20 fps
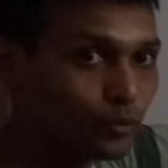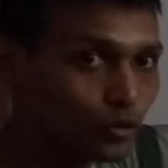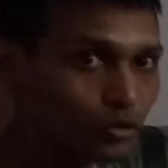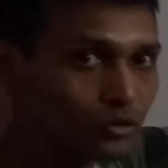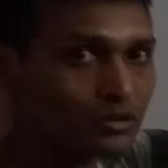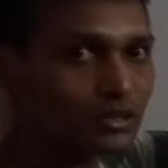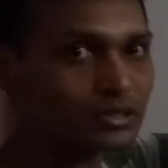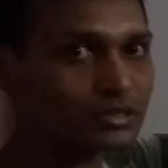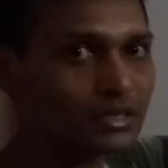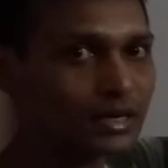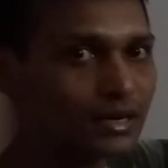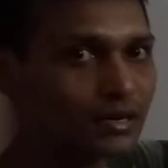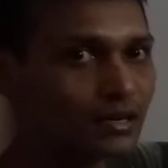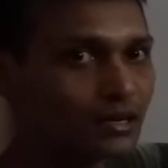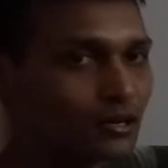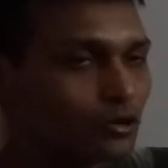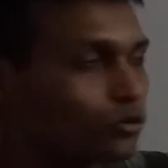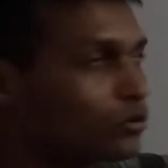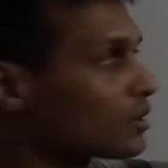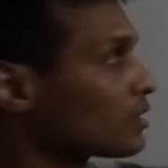बोथ द साइड
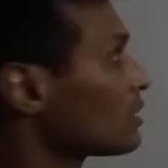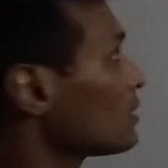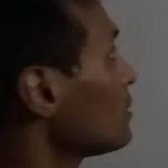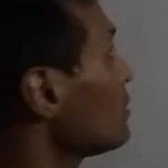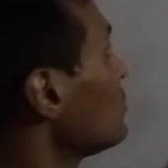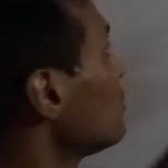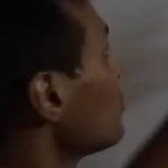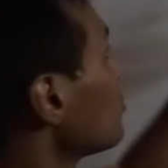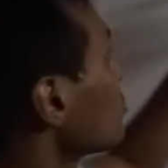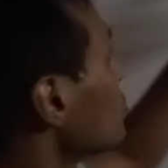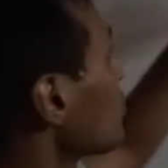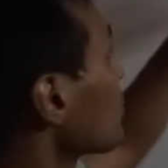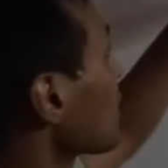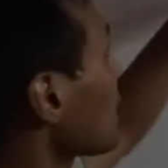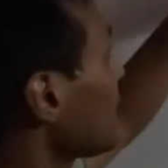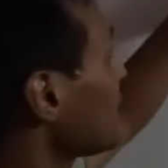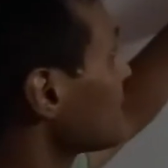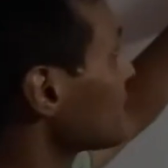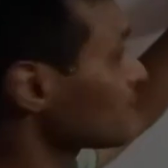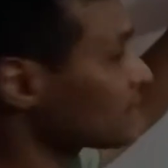करोगे तो
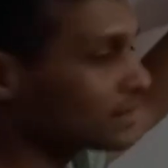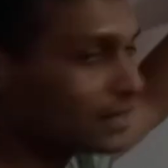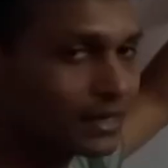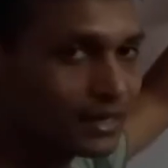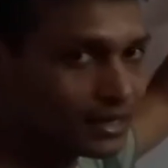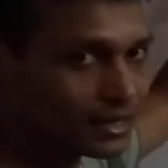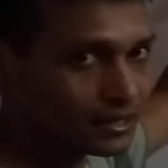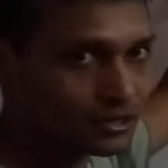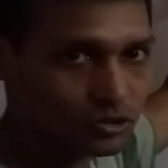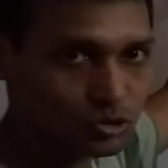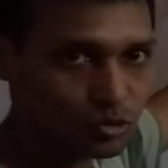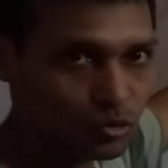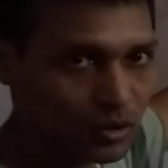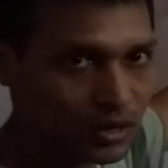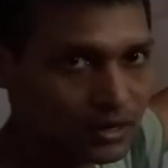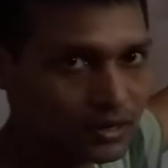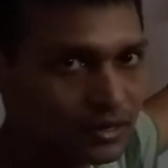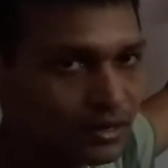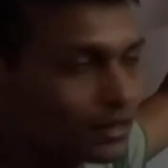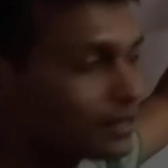राइट हैंड साइड का तो
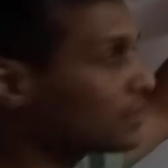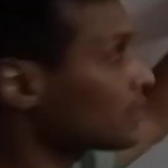स्क्वायर निकल